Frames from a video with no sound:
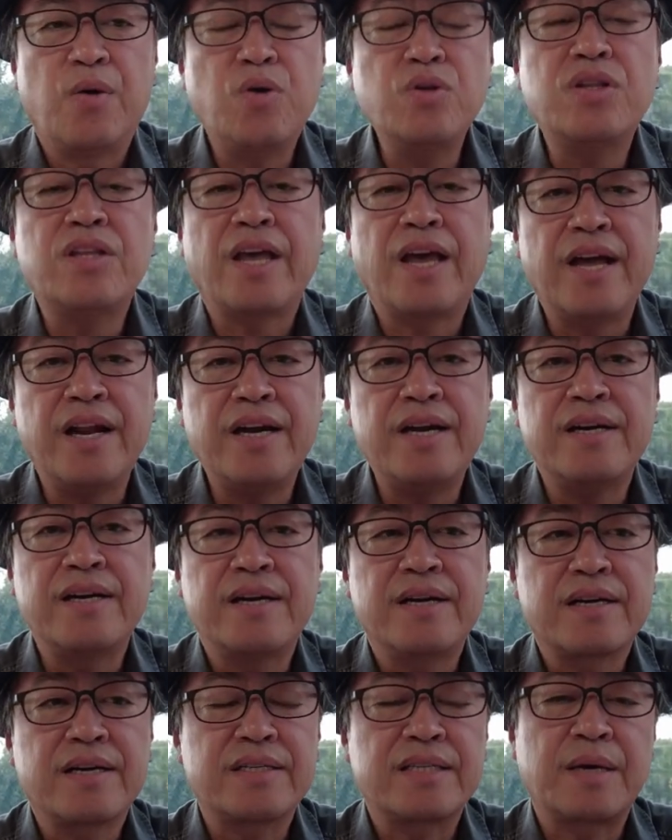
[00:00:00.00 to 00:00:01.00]
호텔,
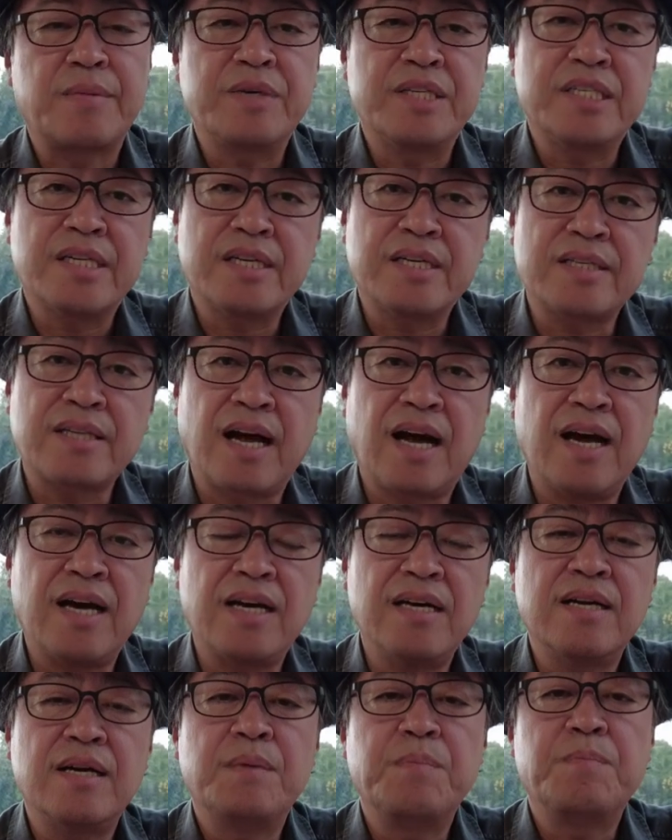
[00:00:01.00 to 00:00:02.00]
그 다음에
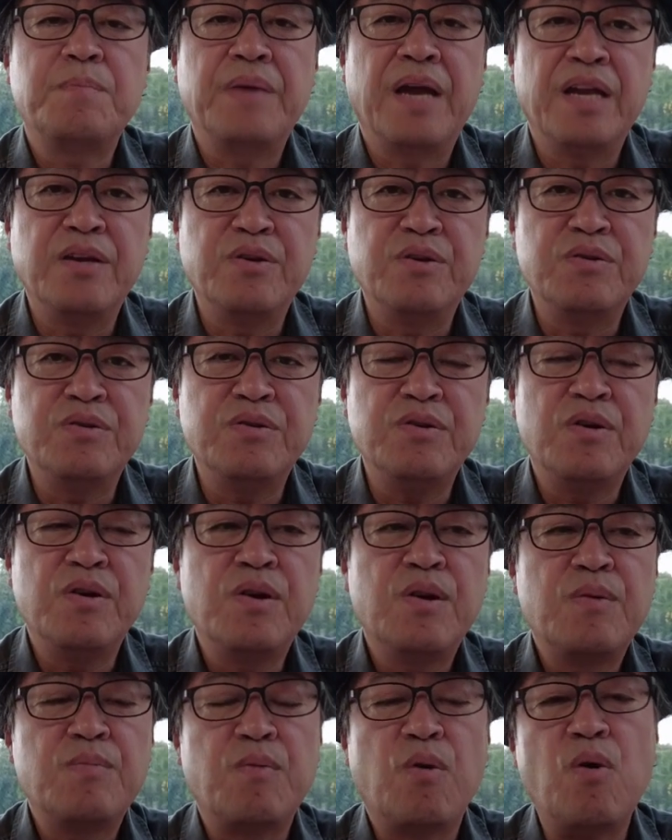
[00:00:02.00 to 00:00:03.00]
식당, 메뉴
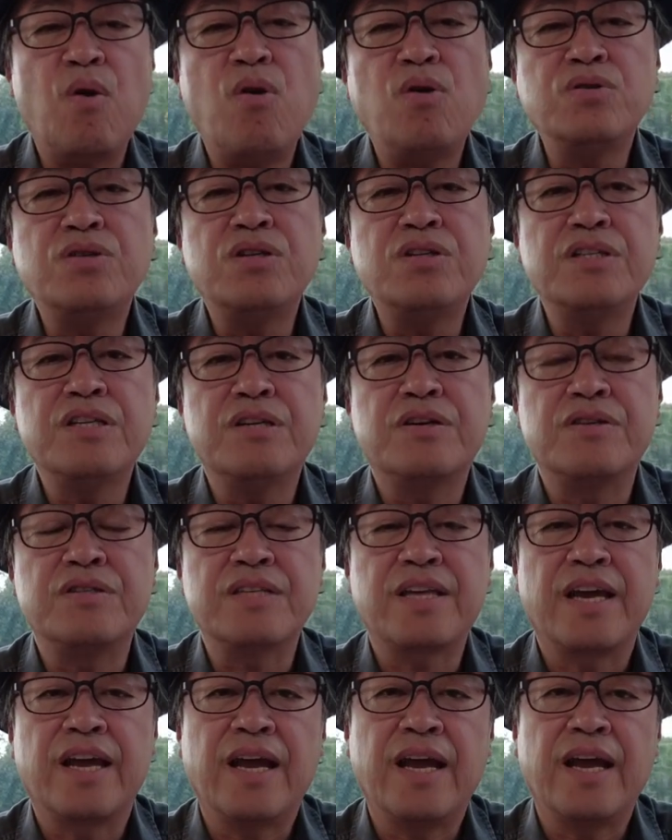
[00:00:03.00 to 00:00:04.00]
모든
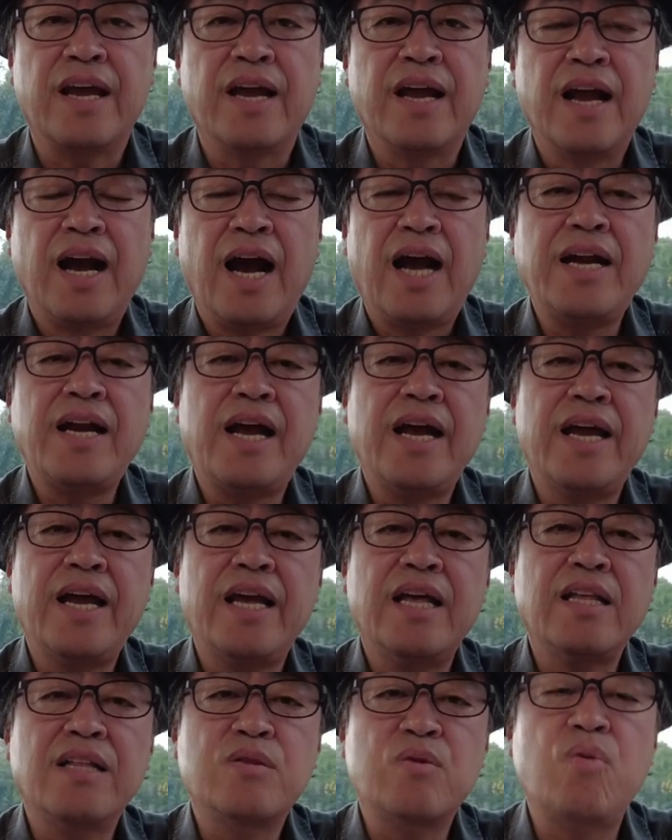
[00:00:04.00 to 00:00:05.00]
이런 게
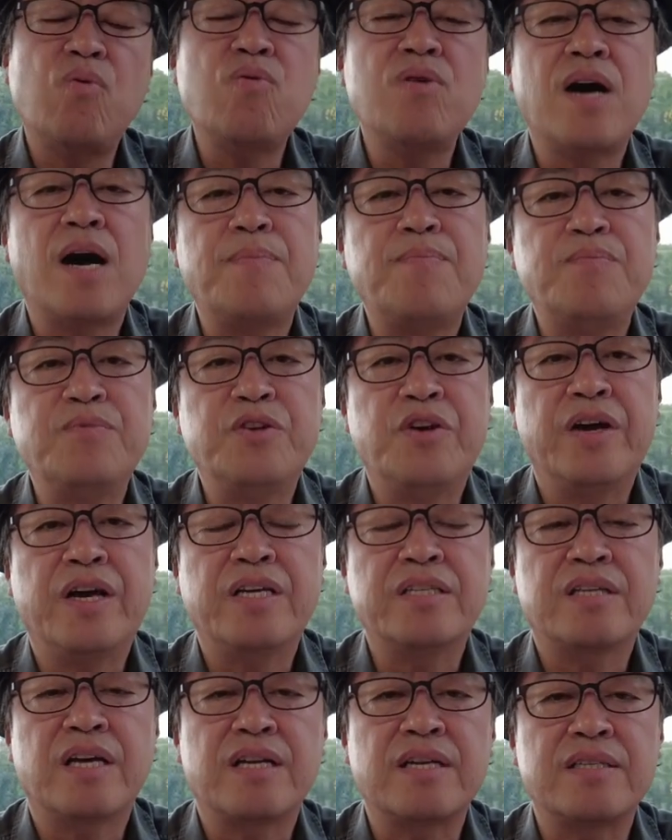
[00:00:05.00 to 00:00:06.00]
하나의 통합
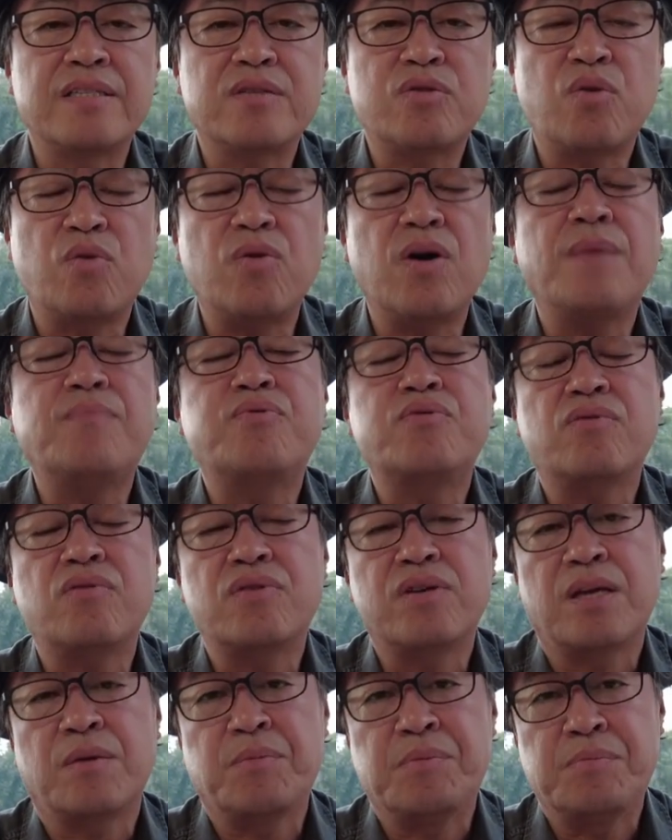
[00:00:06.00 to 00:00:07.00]
여행사는 통합
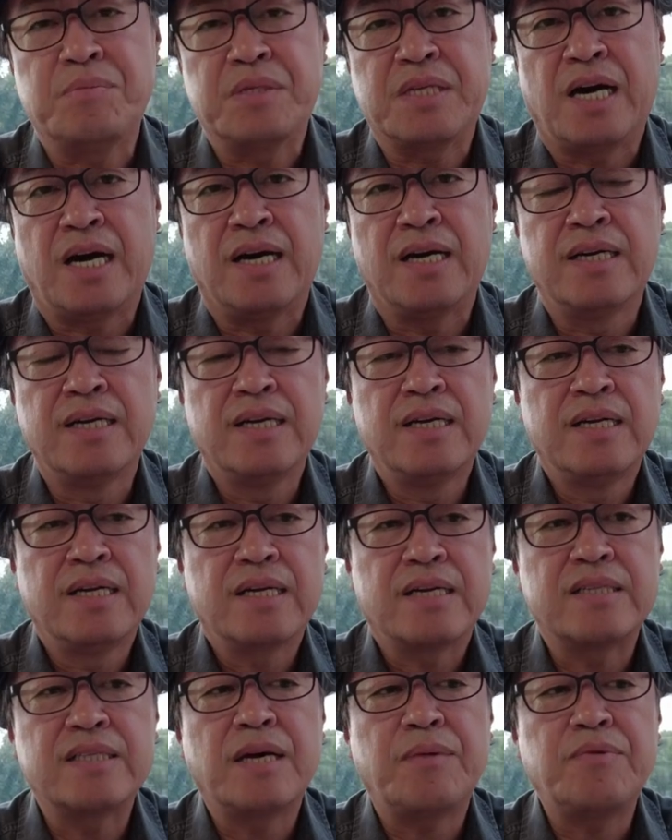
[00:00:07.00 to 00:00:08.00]
프로그램입니다.
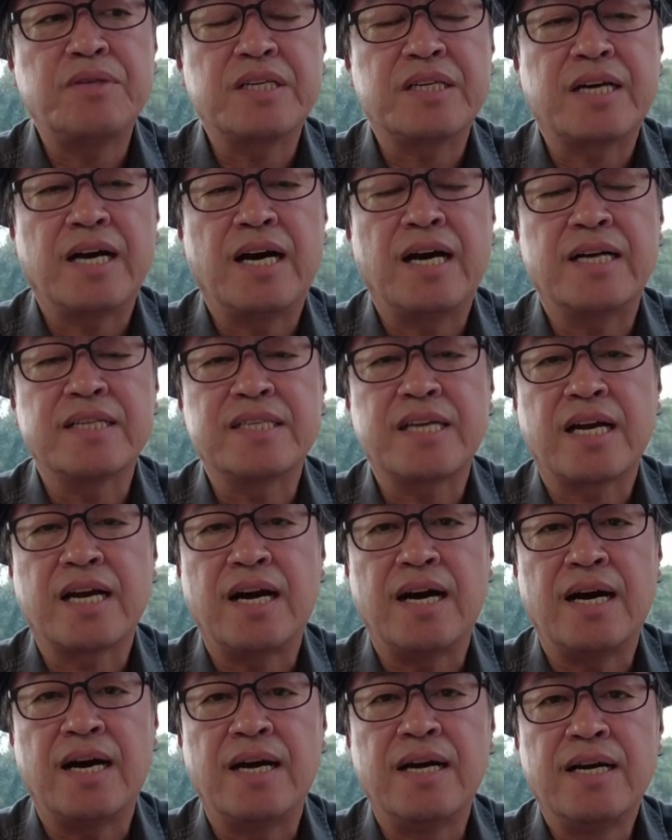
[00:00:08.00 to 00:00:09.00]
그러다 보니까
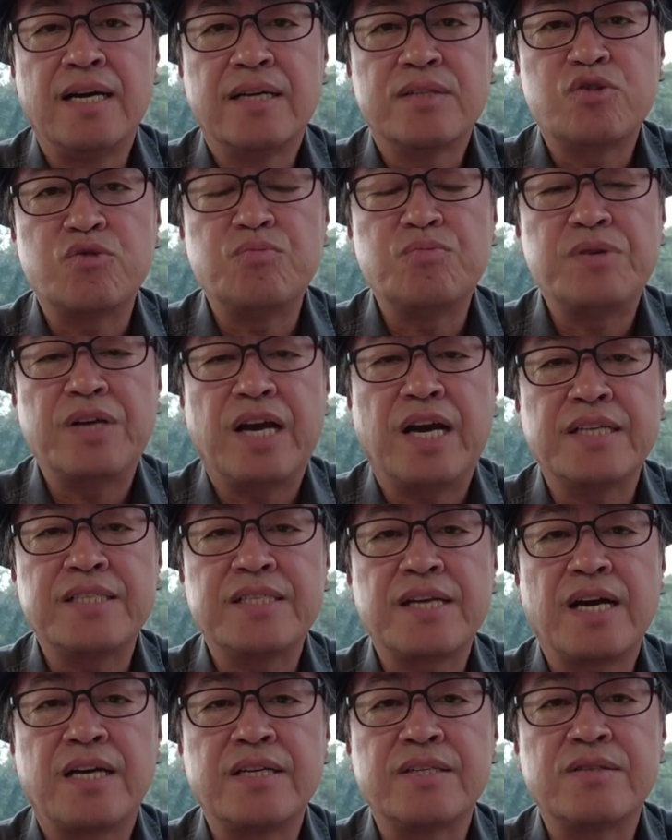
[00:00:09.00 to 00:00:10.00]
제가
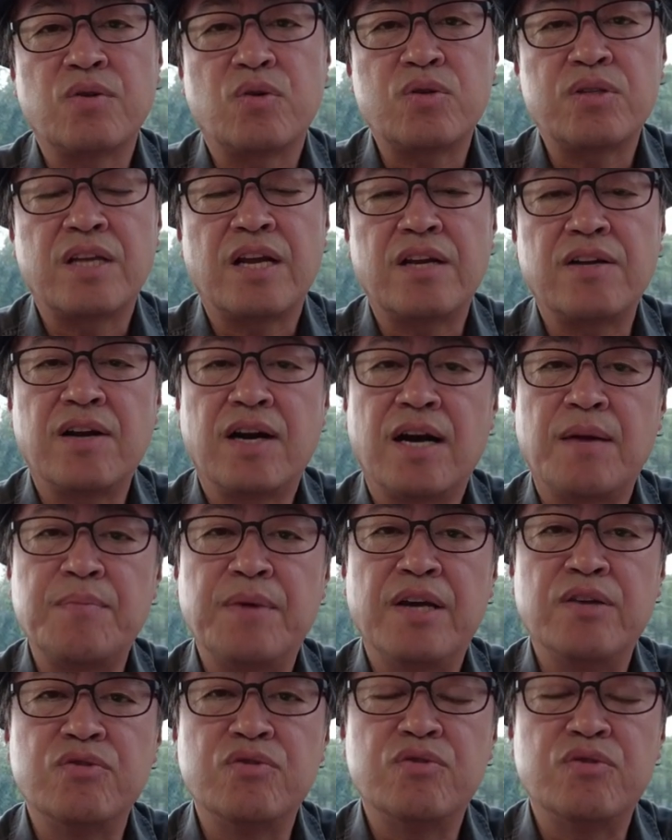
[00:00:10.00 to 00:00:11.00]
준비하지 않은 호텔과
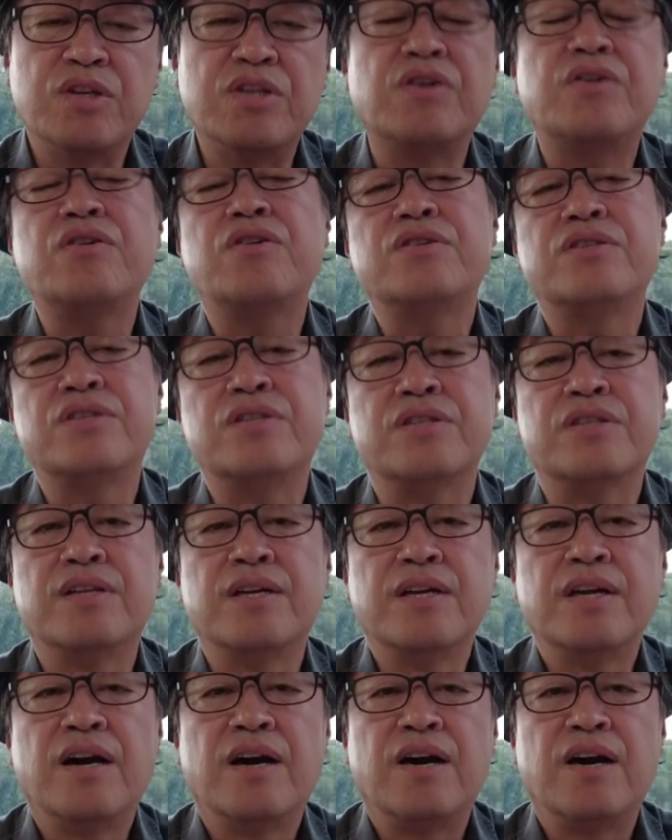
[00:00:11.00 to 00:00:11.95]
메뉴 이런 거는